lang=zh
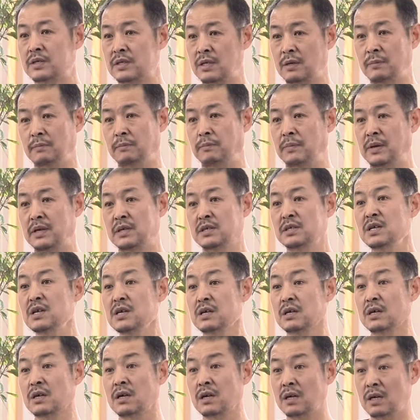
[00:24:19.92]
上被
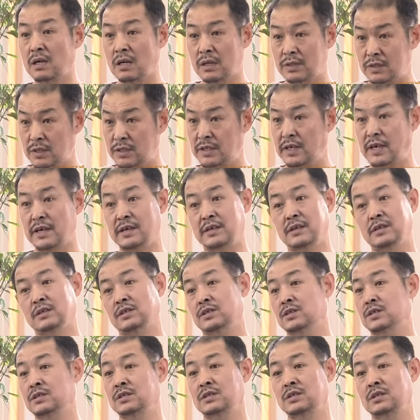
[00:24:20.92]
认可的电影，
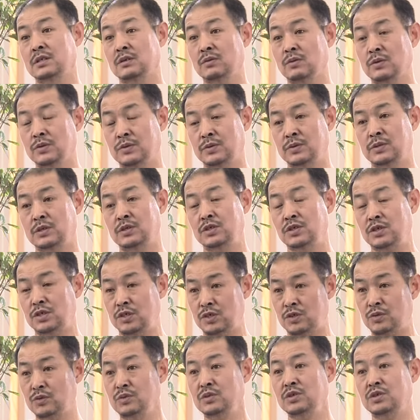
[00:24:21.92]
实际上我觉得
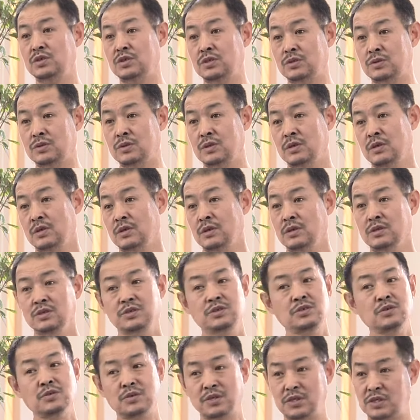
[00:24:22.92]
始终是
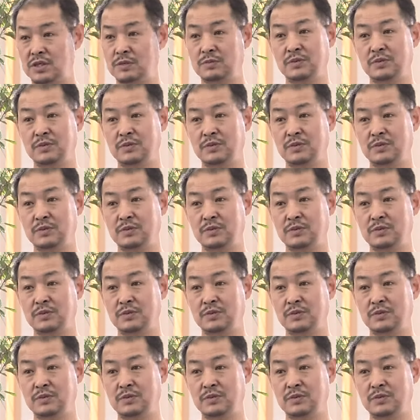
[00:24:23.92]
就是西